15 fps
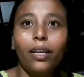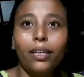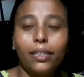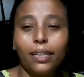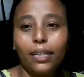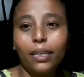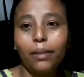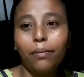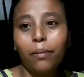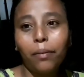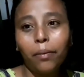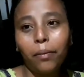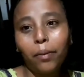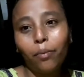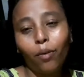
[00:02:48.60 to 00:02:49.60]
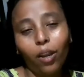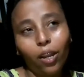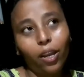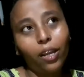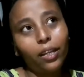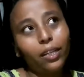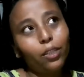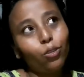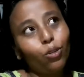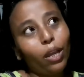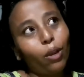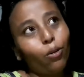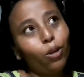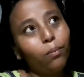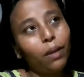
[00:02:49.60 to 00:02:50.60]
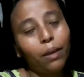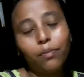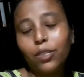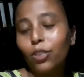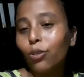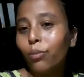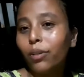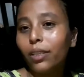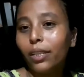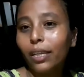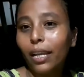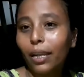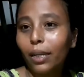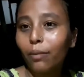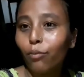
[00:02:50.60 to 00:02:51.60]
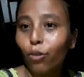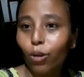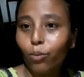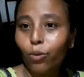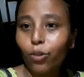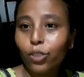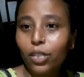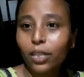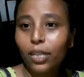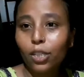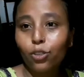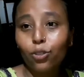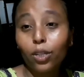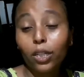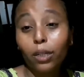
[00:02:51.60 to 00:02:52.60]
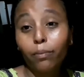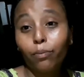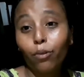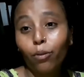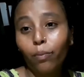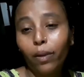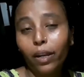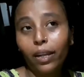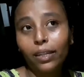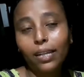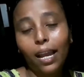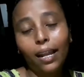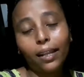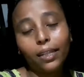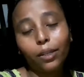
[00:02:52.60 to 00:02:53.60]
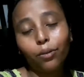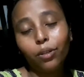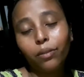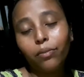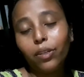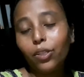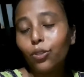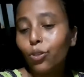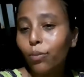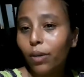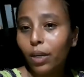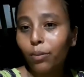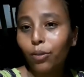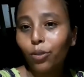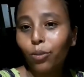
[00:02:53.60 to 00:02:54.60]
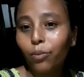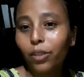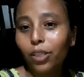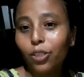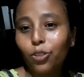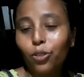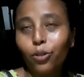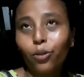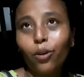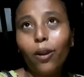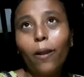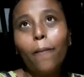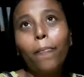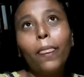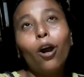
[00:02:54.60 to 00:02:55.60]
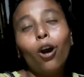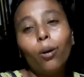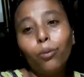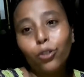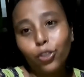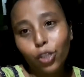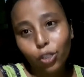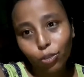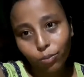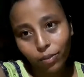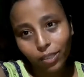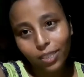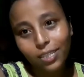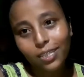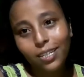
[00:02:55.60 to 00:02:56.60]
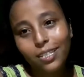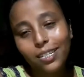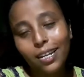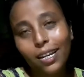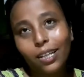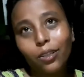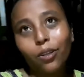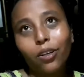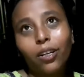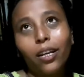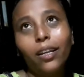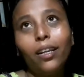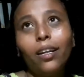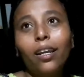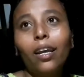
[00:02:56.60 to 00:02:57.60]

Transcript: এটাই ভেবে ভেবে বলা হয়নি তো এখন ভাবছি তোমাদেরকে একটা বলবো সেটার জন্য একটা প্রপার একটা আলাদা করে ভিডিও বানাবো তোমাদের জন্য অবশ্যই তোমাদের সেটা জানা দরকার